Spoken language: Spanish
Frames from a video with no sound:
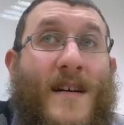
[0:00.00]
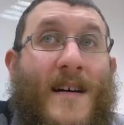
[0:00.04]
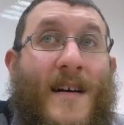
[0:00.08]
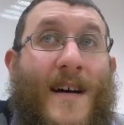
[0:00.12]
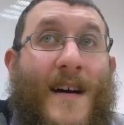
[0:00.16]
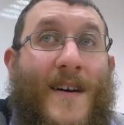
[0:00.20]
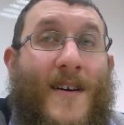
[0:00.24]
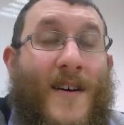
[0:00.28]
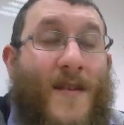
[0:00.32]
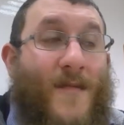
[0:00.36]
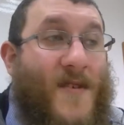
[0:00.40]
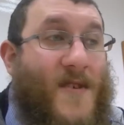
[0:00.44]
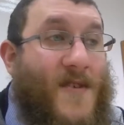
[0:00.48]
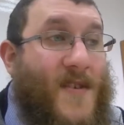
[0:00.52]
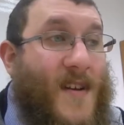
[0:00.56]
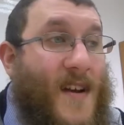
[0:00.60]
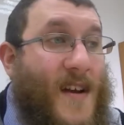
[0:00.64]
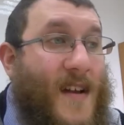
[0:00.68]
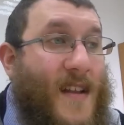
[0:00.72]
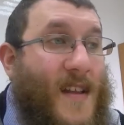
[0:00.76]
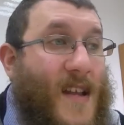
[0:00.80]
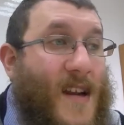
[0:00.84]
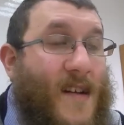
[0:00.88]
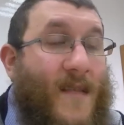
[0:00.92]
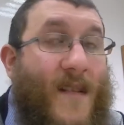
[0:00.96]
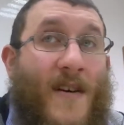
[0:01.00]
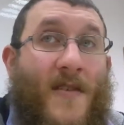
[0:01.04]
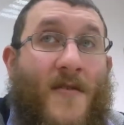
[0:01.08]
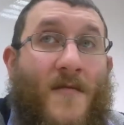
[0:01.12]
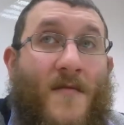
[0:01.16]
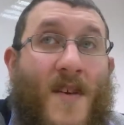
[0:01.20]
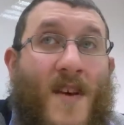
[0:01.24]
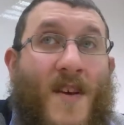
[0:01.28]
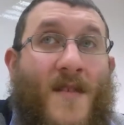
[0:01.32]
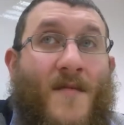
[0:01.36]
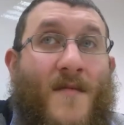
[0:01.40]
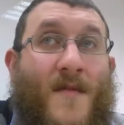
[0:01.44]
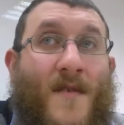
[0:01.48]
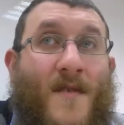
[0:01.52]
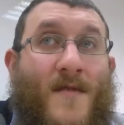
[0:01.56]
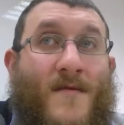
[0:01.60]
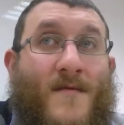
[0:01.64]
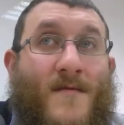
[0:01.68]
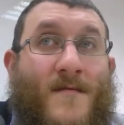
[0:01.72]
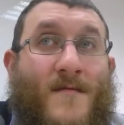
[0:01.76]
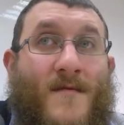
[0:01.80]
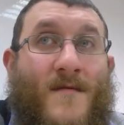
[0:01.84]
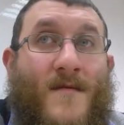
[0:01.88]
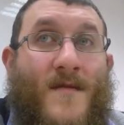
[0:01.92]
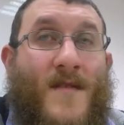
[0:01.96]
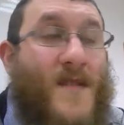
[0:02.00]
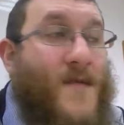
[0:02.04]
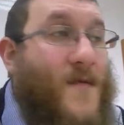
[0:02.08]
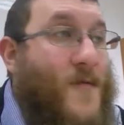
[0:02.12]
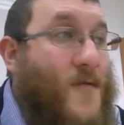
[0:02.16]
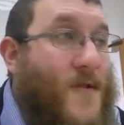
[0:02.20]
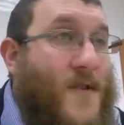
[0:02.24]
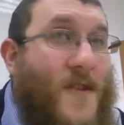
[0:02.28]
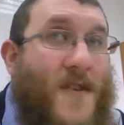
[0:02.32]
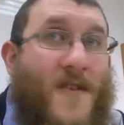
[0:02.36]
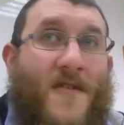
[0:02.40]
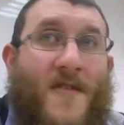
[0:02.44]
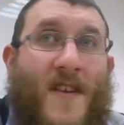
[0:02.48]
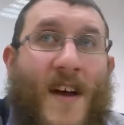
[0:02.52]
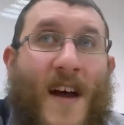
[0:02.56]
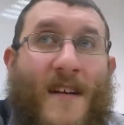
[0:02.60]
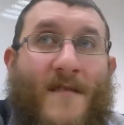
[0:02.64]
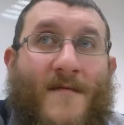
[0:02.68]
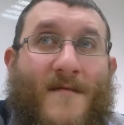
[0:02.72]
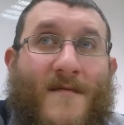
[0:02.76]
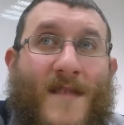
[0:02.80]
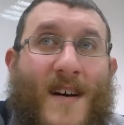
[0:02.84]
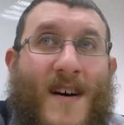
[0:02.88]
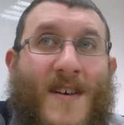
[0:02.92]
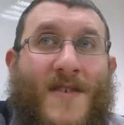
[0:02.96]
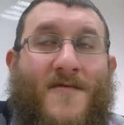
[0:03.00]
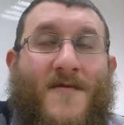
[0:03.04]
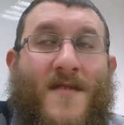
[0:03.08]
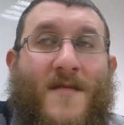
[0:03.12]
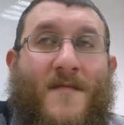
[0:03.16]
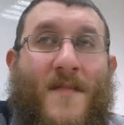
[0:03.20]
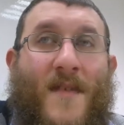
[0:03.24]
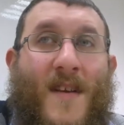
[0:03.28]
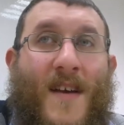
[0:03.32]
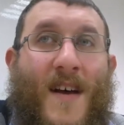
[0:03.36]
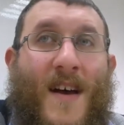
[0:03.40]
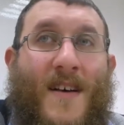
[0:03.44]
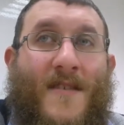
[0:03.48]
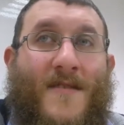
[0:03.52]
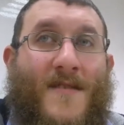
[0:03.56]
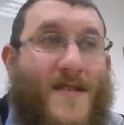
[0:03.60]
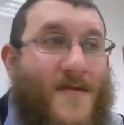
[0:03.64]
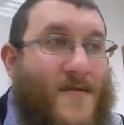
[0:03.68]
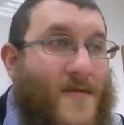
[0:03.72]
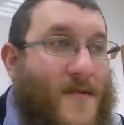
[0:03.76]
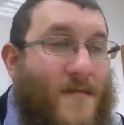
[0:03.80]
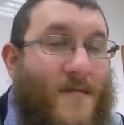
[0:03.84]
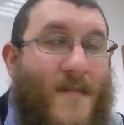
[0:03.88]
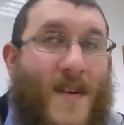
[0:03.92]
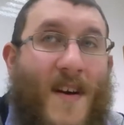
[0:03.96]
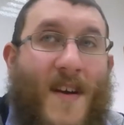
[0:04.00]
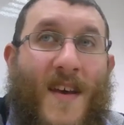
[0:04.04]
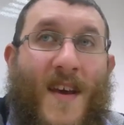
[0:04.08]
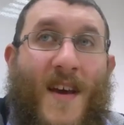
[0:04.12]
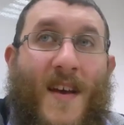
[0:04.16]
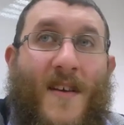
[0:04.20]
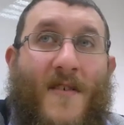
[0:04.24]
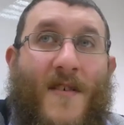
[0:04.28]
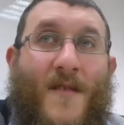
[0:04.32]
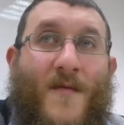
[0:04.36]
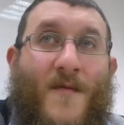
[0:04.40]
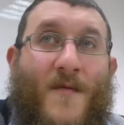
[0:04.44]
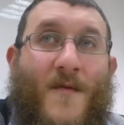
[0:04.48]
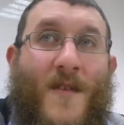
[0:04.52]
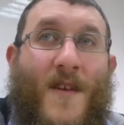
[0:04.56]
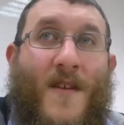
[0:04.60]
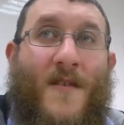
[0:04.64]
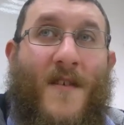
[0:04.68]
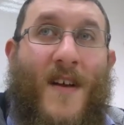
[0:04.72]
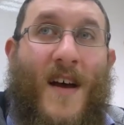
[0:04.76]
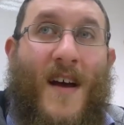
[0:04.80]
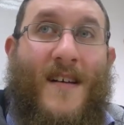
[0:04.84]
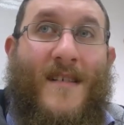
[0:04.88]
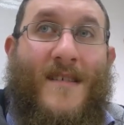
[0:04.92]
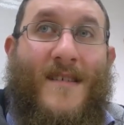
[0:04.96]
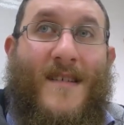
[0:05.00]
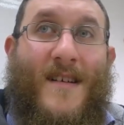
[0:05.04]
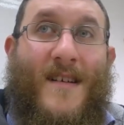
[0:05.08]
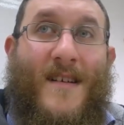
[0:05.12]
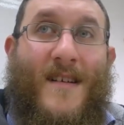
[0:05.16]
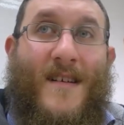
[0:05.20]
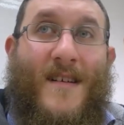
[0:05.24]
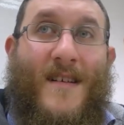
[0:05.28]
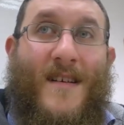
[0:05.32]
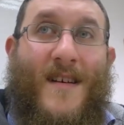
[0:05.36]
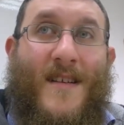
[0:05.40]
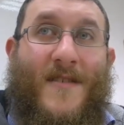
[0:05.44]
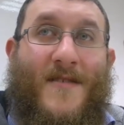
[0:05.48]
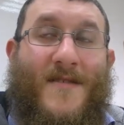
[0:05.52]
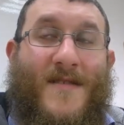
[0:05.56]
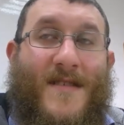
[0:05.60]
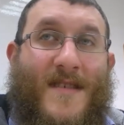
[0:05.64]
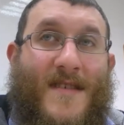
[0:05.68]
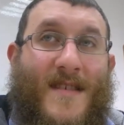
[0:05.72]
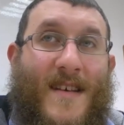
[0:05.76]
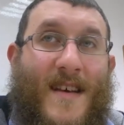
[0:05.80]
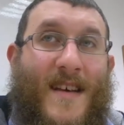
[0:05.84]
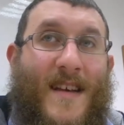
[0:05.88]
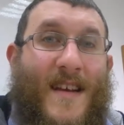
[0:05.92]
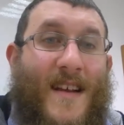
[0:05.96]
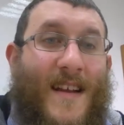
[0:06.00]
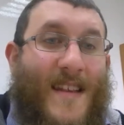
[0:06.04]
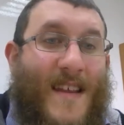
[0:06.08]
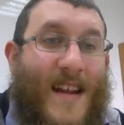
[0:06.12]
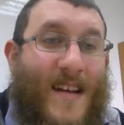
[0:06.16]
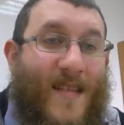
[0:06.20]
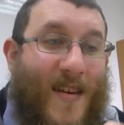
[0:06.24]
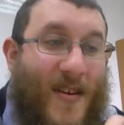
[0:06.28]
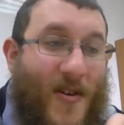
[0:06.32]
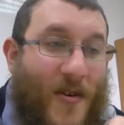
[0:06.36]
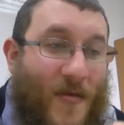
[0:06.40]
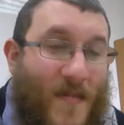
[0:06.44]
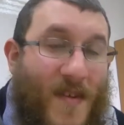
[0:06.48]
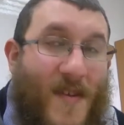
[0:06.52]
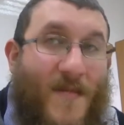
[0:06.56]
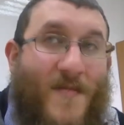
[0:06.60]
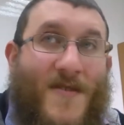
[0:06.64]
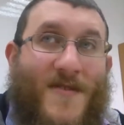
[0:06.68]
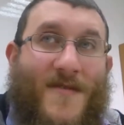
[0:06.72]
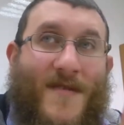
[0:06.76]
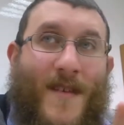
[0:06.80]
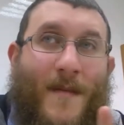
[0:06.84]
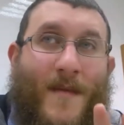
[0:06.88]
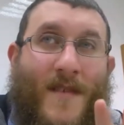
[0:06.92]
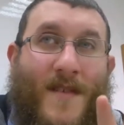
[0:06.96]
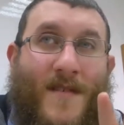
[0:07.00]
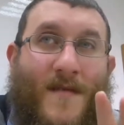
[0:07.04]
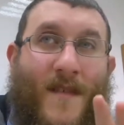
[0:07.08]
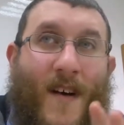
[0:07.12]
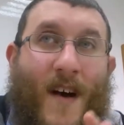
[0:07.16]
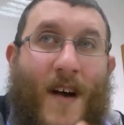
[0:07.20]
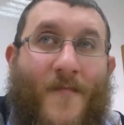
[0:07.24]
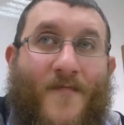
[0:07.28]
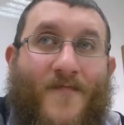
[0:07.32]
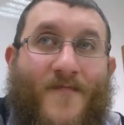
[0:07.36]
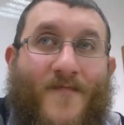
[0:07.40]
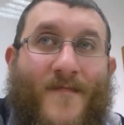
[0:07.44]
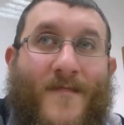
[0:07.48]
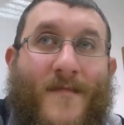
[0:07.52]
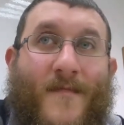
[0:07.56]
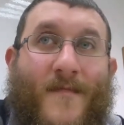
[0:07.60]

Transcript: Hay una persona que el trabajo mismo difunde Torah a sus empleados, a sus compañeros, difunde Torah. Entonces en el trabajo mismo es una mitzvah.